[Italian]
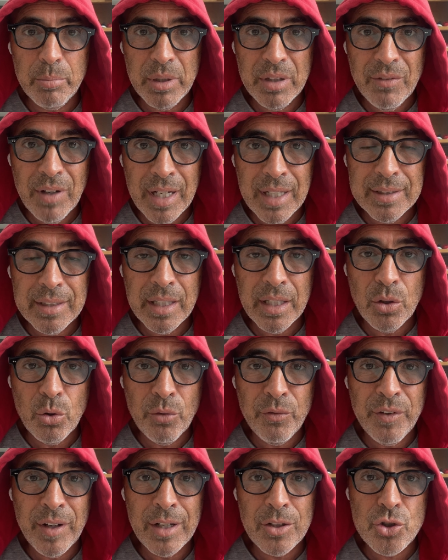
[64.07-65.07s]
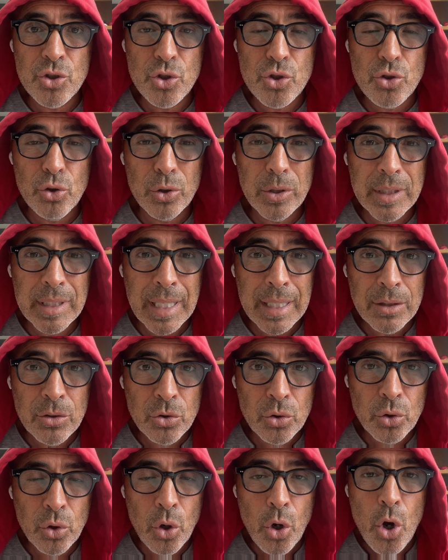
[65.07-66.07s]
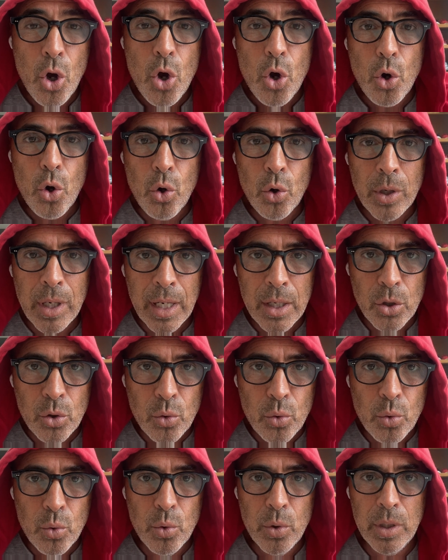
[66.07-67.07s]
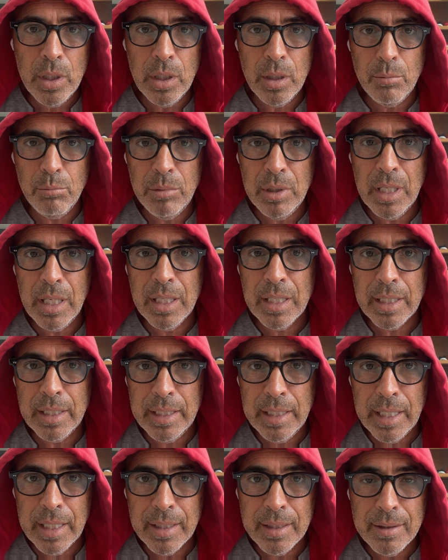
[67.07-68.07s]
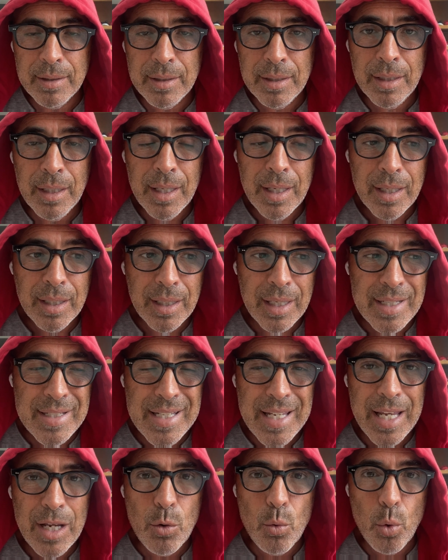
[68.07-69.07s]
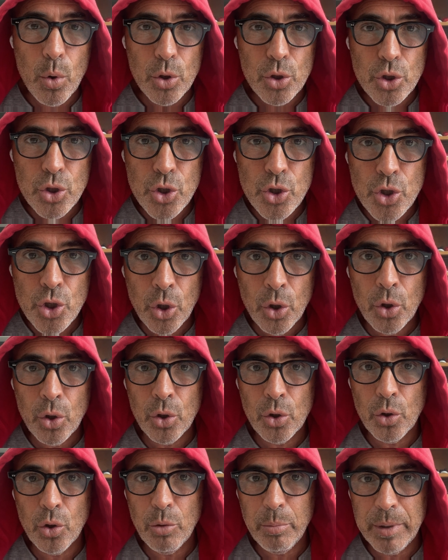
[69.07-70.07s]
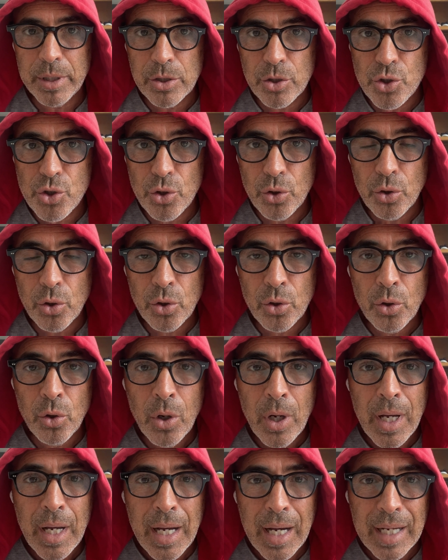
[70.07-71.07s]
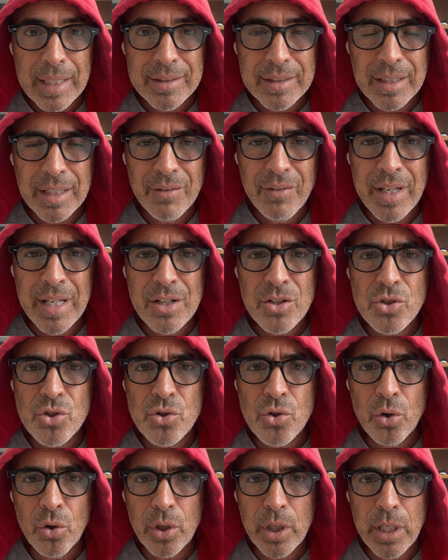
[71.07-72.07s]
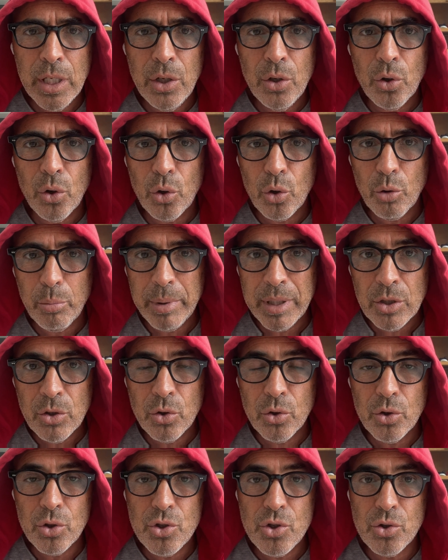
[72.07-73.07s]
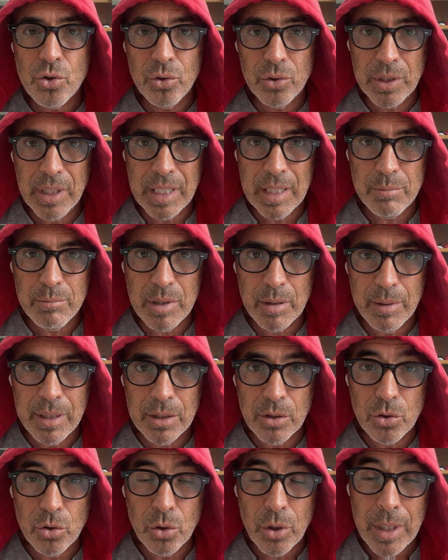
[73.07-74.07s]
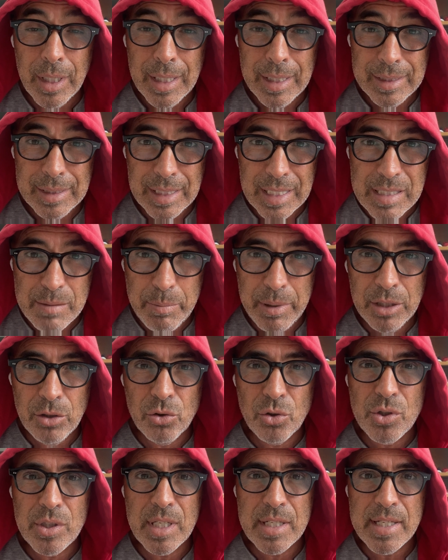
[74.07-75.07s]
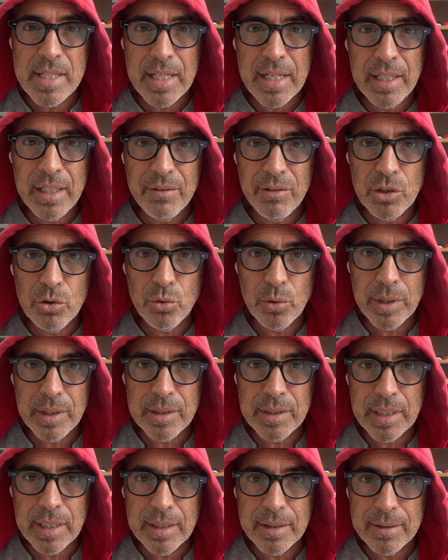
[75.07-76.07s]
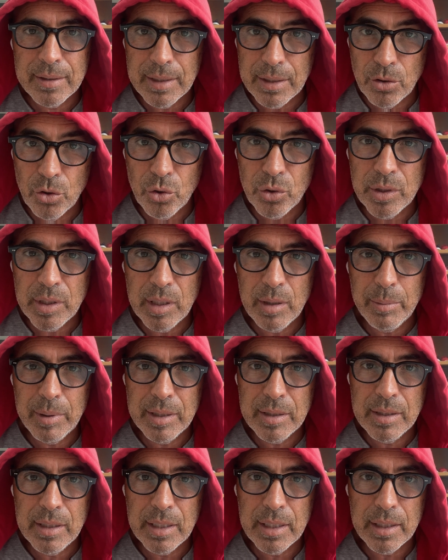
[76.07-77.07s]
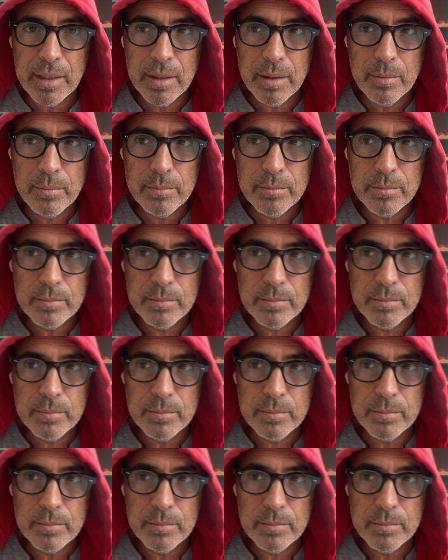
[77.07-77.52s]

private che faccio soltanto con alcuni miei clienti che seguo giorno per giorno attraverso il loro percorso di cambiamento. Ti aspetto stasera alle 21.30, non te ne pentirai.